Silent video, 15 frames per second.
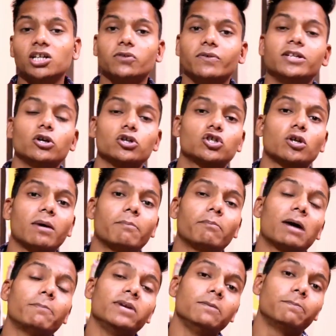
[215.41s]
तो वहीं दोस्तों मैं
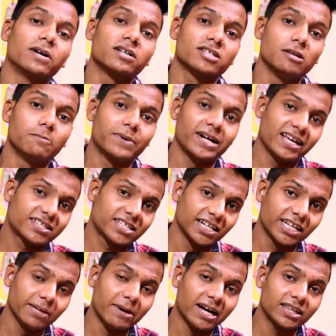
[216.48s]
अपनी पर्सनल प्रिडिक्शन
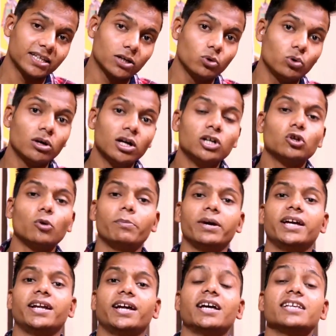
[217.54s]
की बात करूं तो
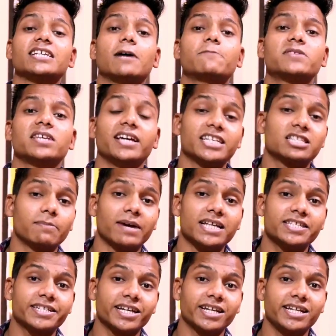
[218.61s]
मेरे हिसाब से इस
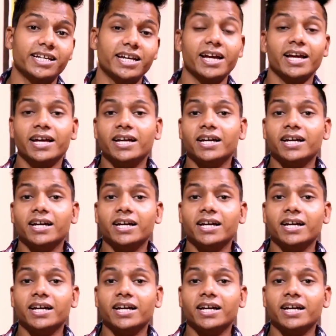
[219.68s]
मैच के लिए